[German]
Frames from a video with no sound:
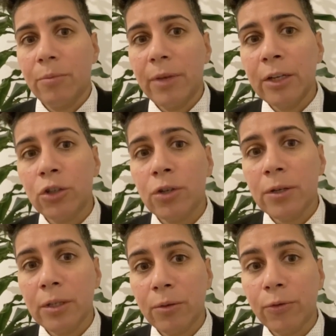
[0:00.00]
Menschen
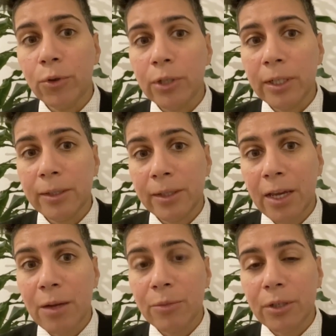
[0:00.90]
in den
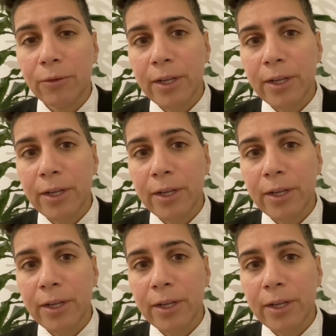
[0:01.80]
Flüchtlingscamps auf